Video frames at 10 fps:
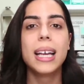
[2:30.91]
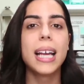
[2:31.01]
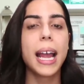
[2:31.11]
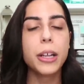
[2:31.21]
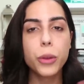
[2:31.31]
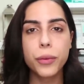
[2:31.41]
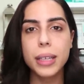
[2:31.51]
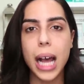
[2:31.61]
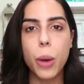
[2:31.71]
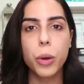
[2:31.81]
E aí, no
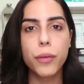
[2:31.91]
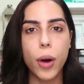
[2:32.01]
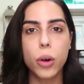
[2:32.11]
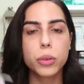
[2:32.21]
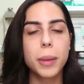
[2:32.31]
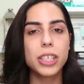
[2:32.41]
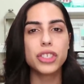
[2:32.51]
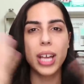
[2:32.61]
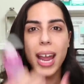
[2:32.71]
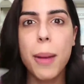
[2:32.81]
final, eu volto pra
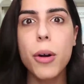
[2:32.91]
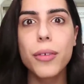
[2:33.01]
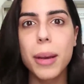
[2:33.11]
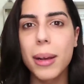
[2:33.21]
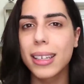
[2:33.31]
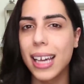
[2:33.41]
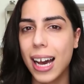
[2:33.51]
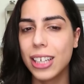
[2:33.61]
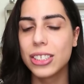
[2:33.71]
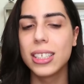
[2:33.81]
gente remover a
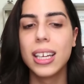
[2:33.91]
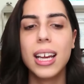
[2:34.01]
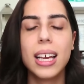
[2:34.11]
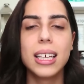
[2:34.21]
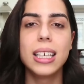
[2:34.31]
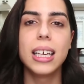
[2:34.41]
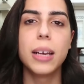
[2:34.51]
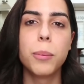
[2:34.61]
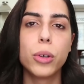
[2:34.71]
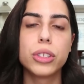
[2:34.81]
maquiagem
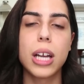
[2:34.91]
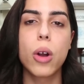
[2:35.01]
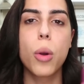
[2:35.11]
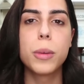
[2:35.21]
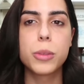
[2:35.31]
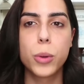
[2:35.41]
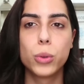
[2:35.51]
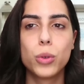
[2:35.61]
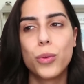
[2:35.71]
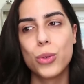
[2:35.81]
e mostrar como esse
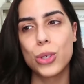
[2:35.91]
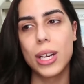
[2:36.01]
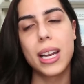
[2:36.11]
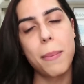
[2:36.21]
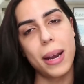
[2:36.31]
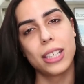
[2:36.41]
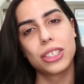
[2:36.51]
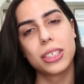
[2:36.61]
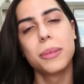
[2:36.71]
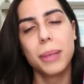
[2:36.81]
produto funciona na
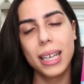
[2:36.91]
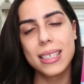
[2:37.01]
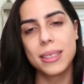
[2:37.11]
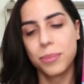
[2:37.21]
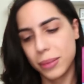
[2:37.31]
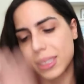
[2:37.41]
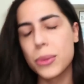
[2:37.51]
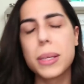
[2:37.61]
prática, beleza? Então